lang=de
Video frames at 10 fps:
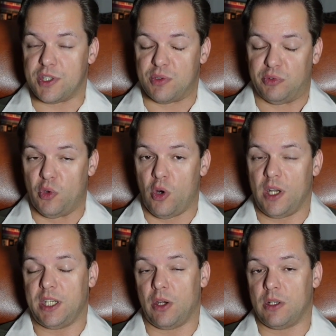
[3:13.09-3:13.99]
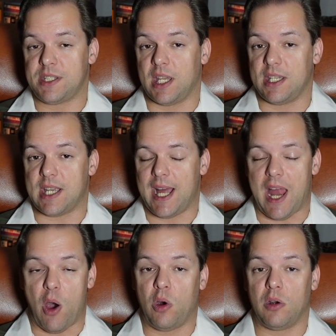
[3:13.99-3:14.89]
zuvor in den 90er Jahren
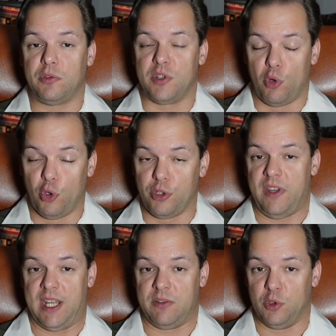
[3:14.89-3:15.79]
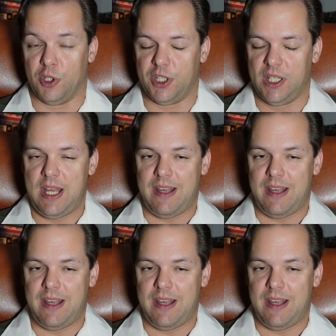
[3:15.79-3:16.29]
auch verboten werden würde,